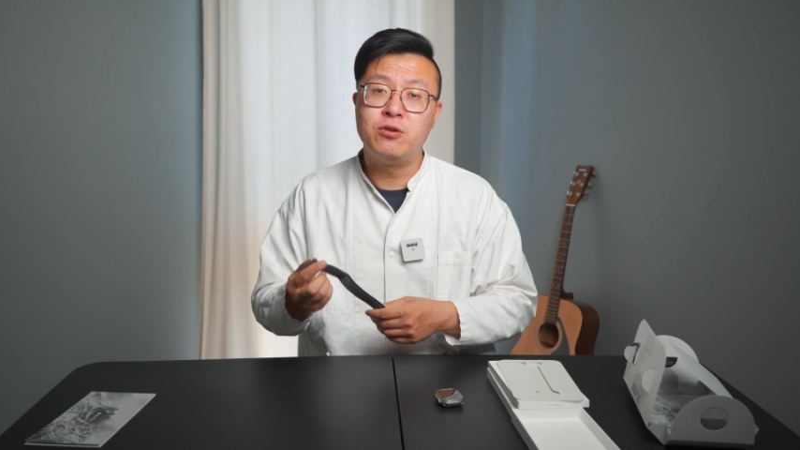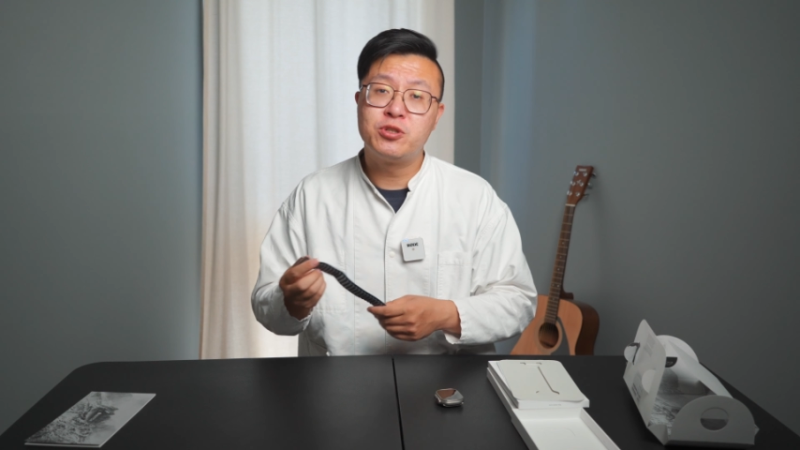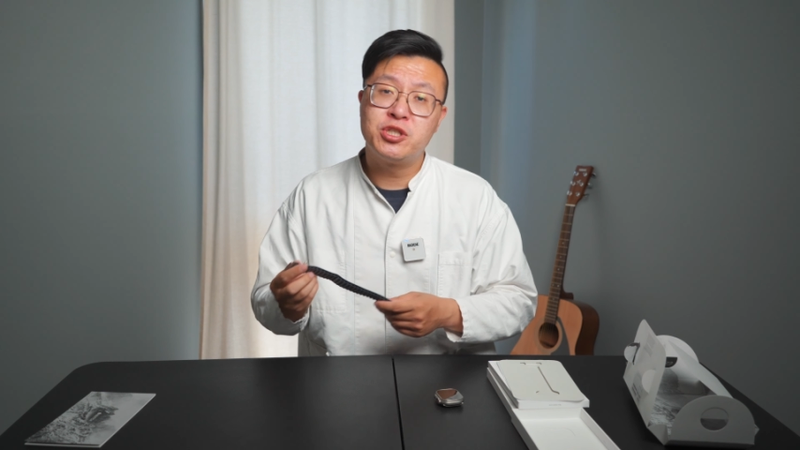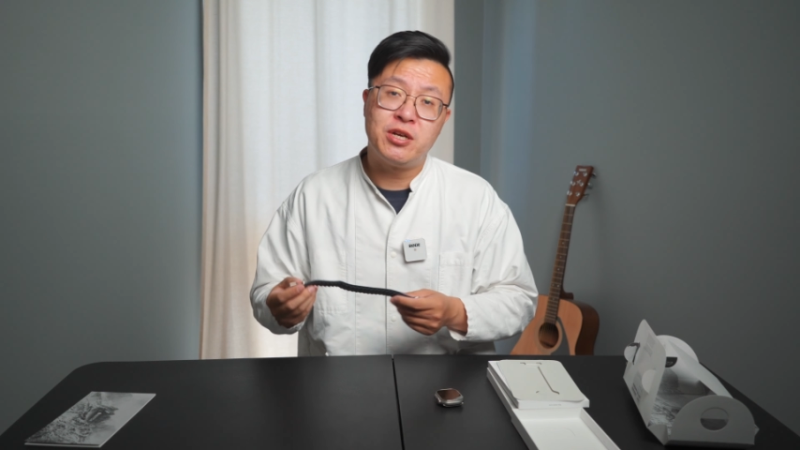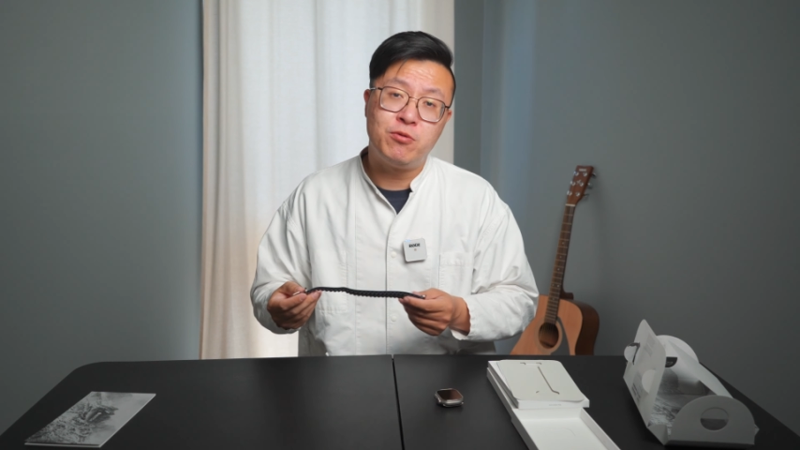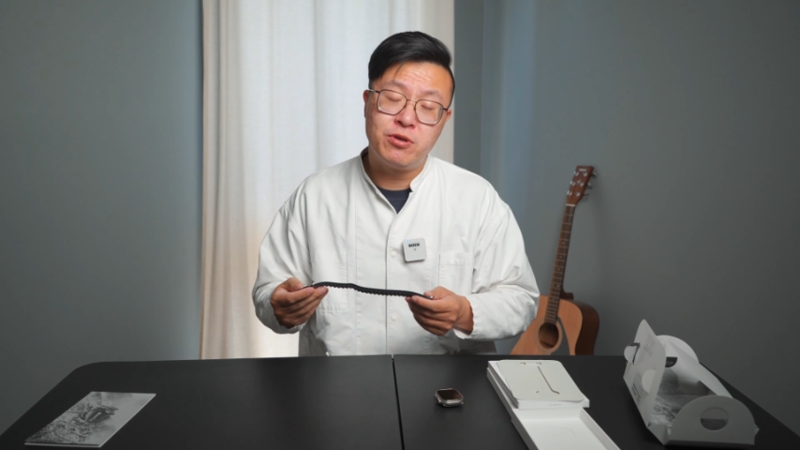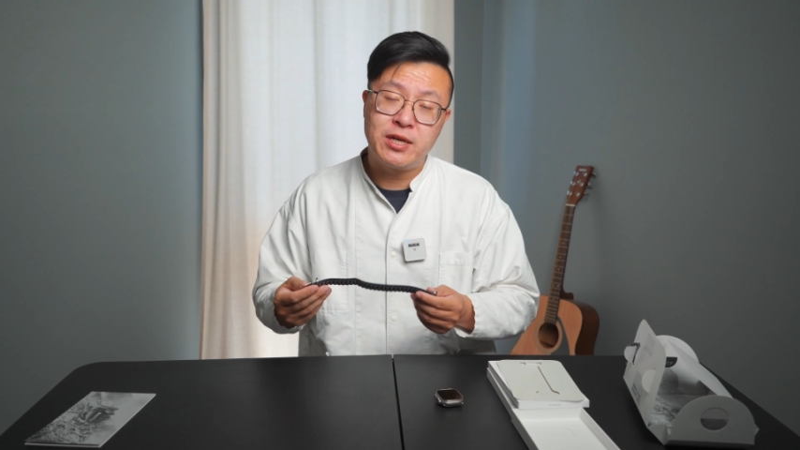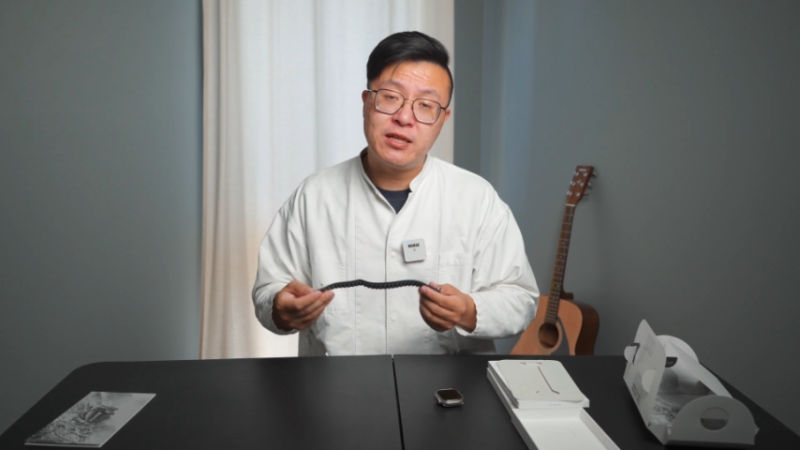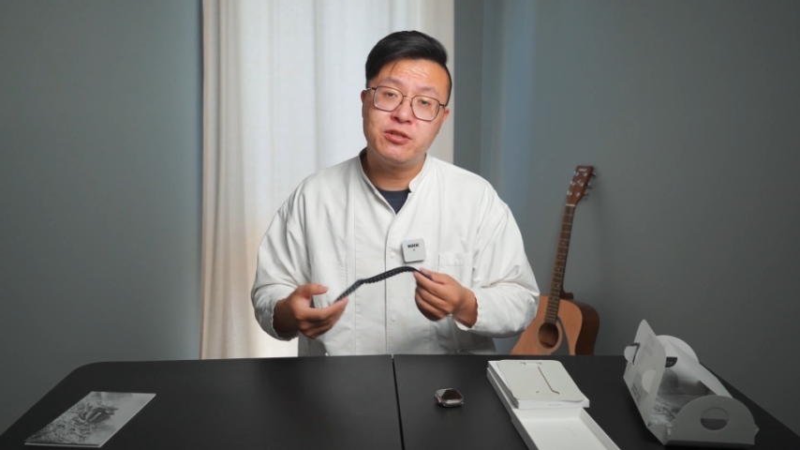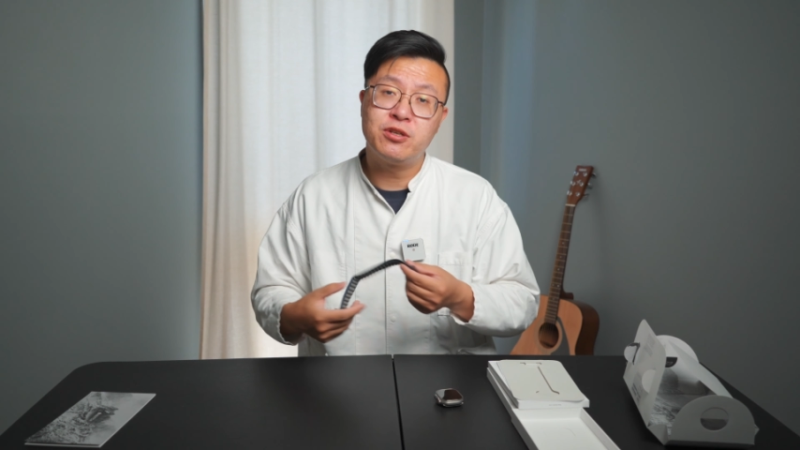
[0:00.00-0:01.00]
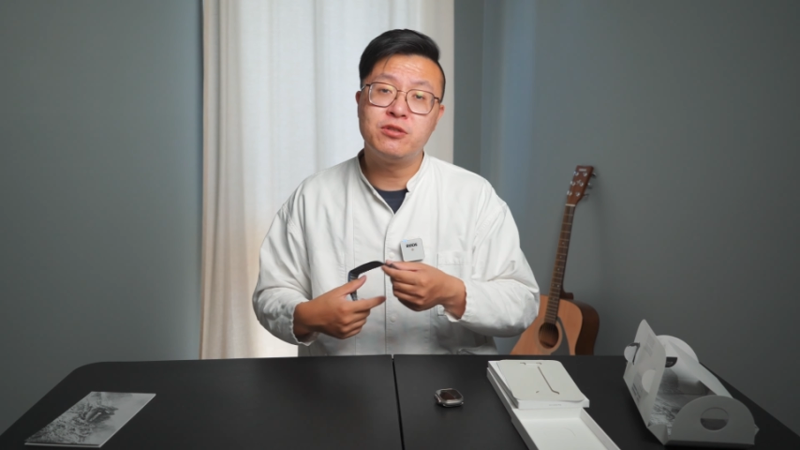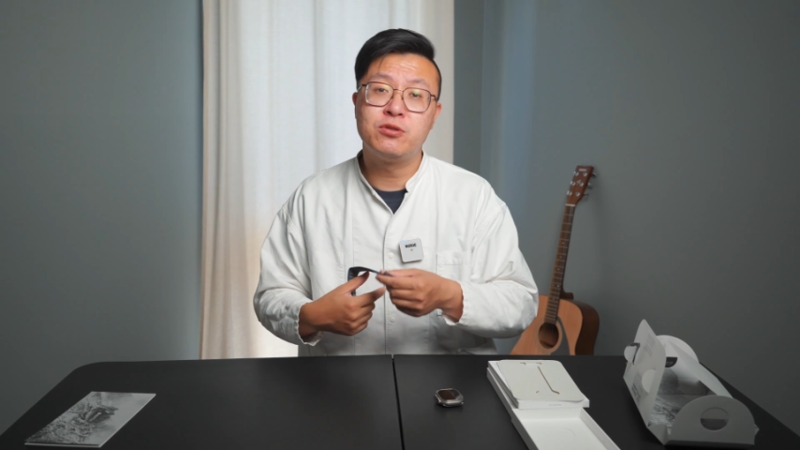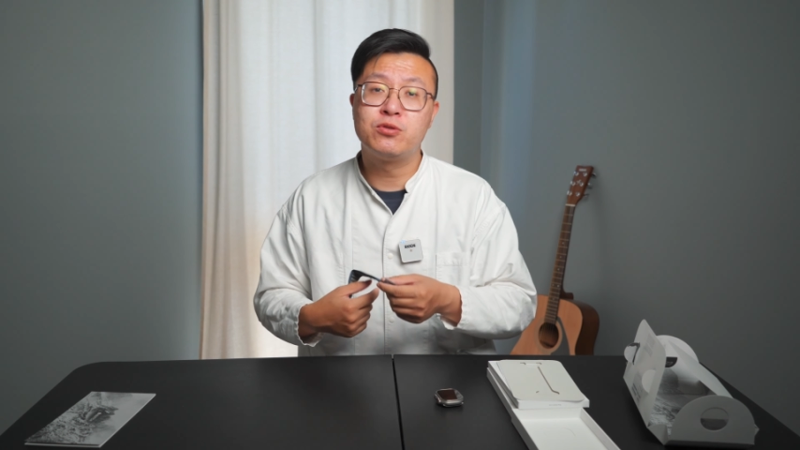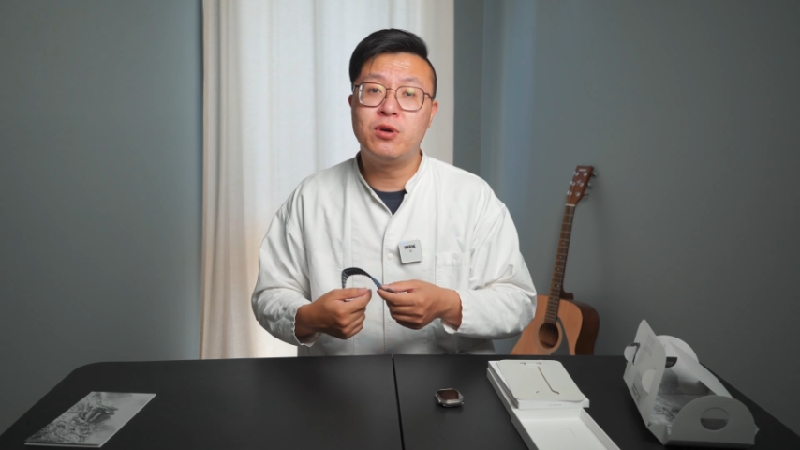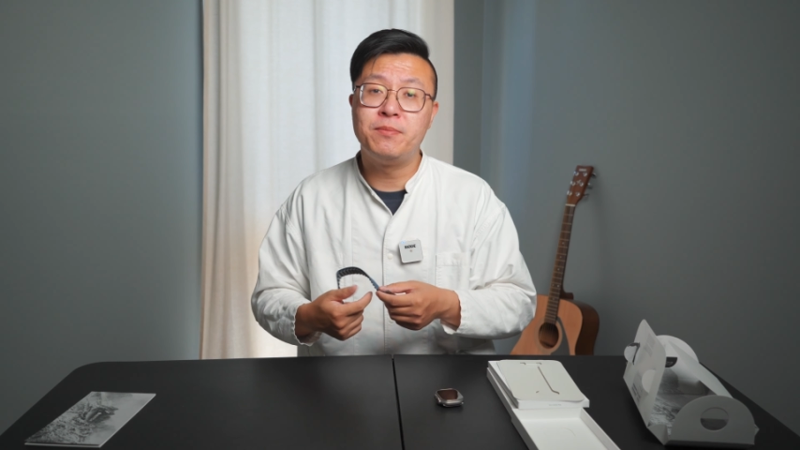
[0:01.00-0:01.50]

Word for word: 后之前我又看到消息说，